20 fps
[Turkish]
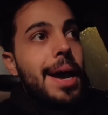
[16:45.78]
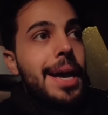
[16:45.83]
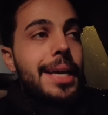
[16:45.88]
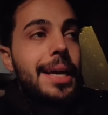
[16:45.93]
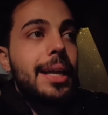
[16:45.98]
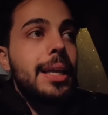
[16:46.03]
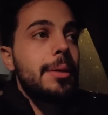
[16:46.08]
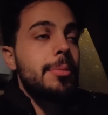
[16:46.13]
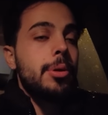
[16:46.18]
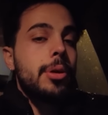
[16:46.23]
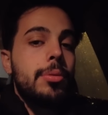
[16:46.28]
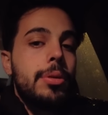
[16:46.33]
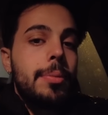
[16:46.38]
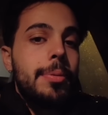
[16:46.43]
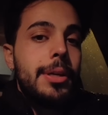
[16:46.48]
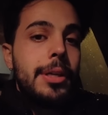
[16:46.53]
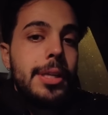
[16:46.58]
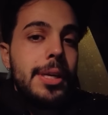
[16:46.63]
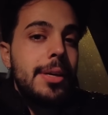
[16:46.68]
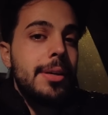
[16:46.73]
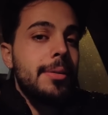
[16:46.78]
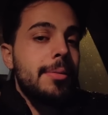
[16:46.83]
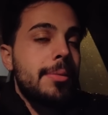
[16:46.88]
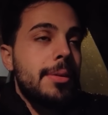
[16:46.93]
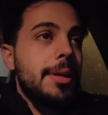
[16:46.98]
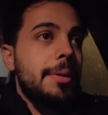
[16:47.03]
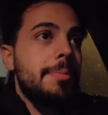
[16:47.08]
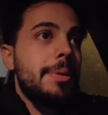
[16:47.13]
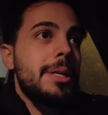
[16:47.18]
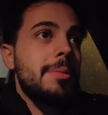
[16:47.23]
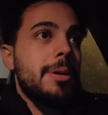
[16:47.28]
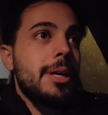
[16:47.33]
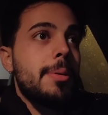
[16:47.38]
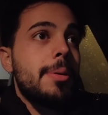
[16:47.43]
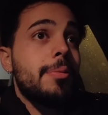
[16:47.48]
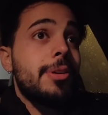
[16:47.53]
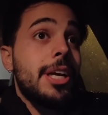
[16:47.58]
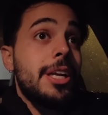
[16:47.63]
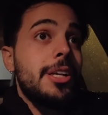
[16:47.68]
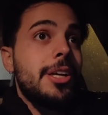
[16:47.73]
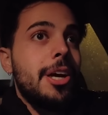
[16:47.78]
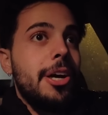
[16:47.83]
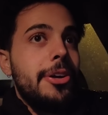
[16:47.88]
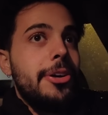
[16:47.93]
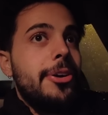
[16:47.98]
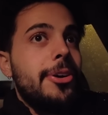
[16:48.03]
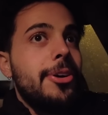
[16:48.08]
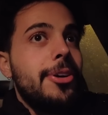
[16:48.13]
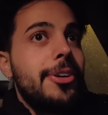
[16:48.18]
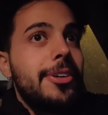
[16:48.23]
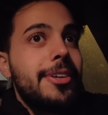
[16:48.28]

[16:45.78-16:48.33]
ben yanlamıyorum tabii ki de. Benim arabam kendi kayıyor.